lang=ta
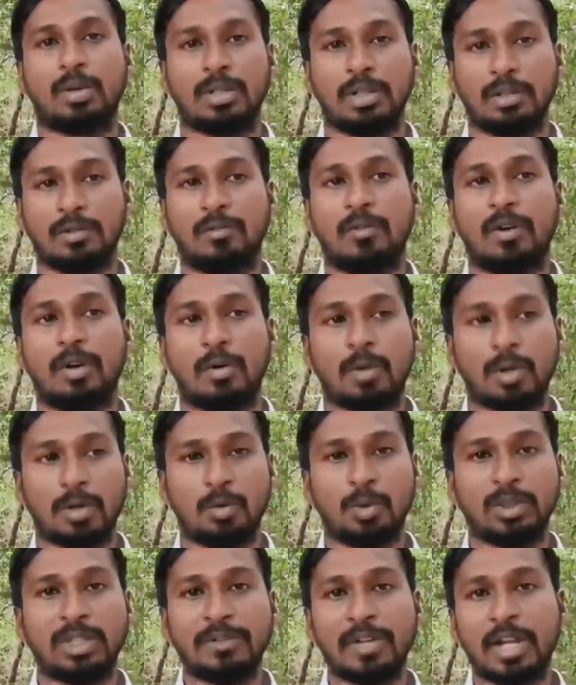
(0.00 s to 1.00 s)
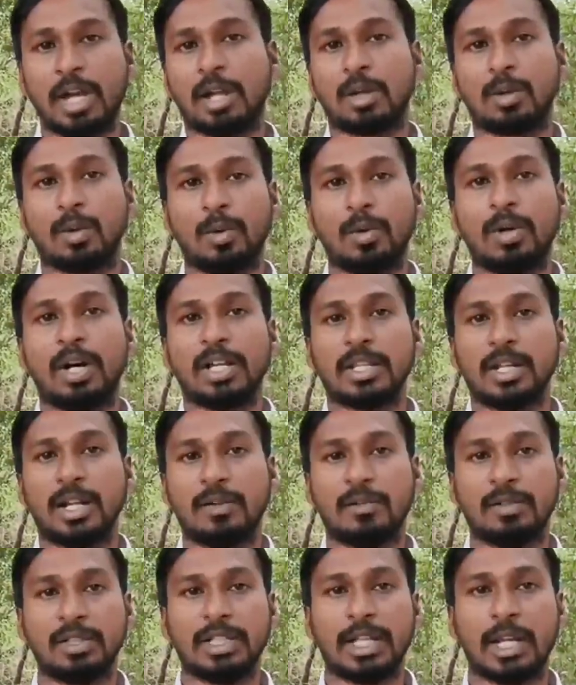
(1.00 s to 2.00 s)
ஒரு ஒரு உதவியாக இருக்கும்
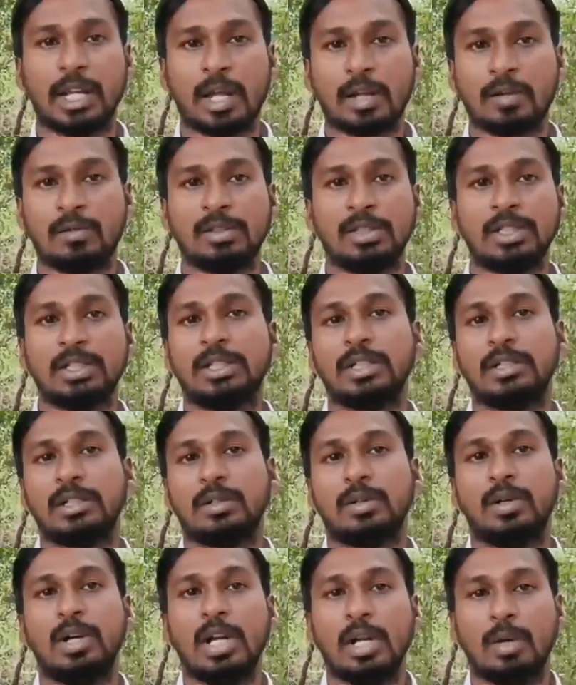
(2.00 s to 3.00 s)
அதனால் வந்து எல்லாரும் வந்து இதை